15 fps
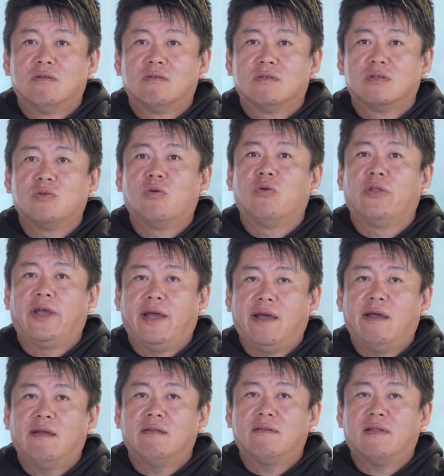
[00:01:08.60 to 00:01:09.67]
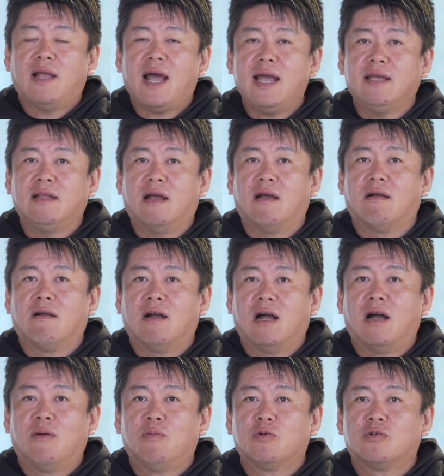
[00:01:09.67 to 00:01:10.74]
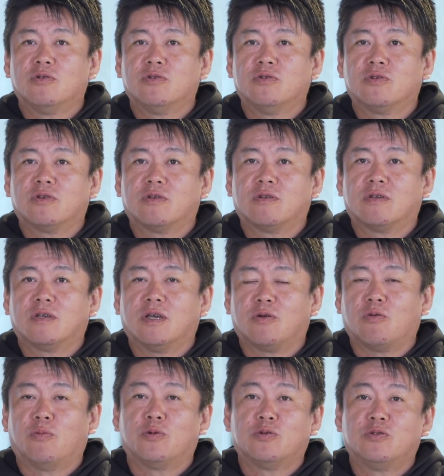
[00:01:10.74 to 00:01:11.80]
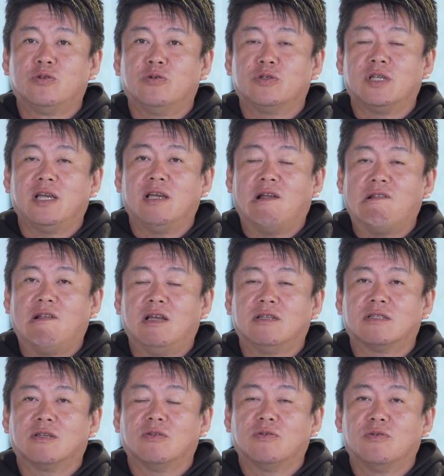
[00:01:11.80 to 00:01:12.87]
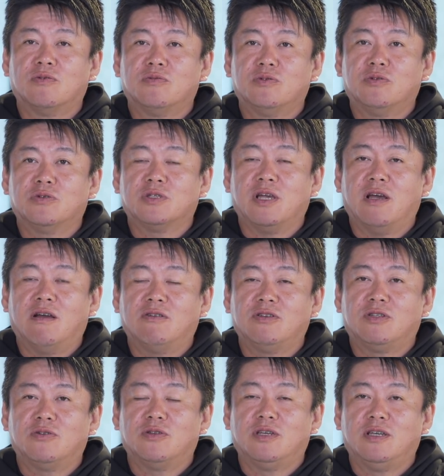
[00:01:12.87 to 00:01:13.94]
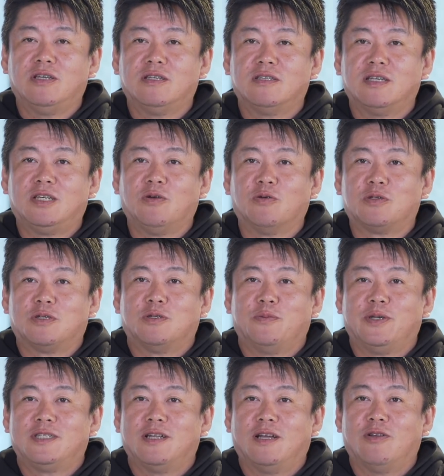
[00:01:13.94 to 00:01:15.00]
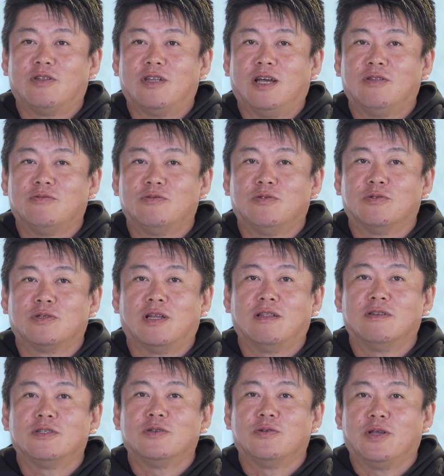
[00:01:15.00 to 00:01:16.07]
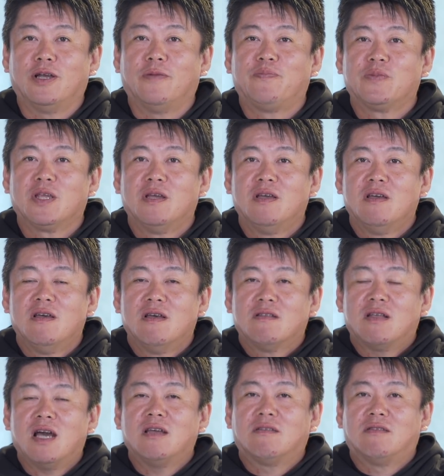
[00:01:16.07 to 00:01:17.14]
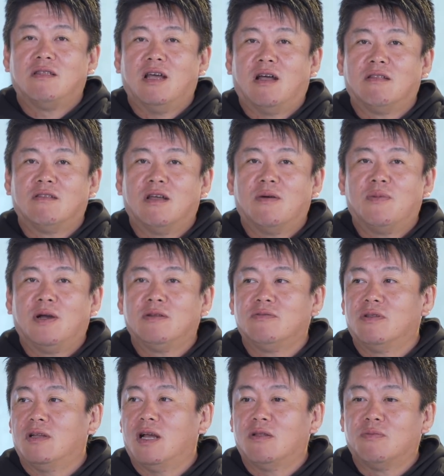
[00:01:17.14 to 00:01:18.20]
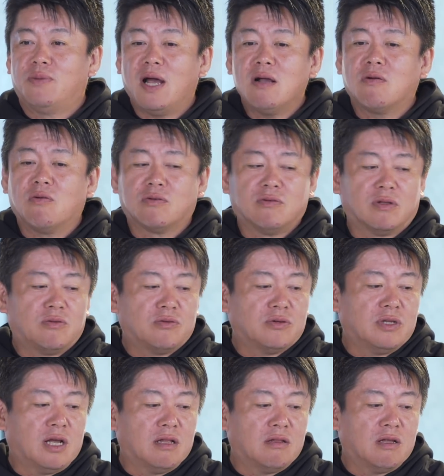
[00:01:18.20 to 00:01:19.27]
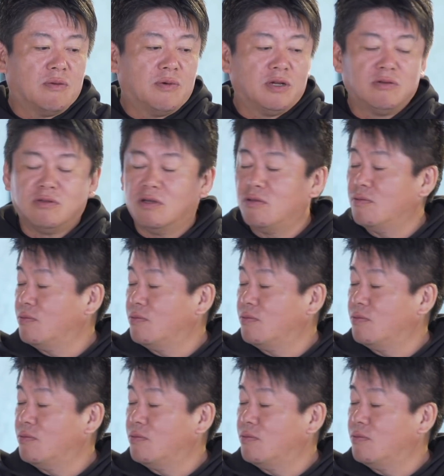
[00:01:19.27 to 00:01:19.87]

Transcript: うん、そうね、タイなんか僕結構僕不動産やんないですけど、うん、不動産やる人にぜひおすすめしたいのはタイの不動産ですよね。うん、タイってアンダーバリュー、あのバンコクは特にアンダーバリューだ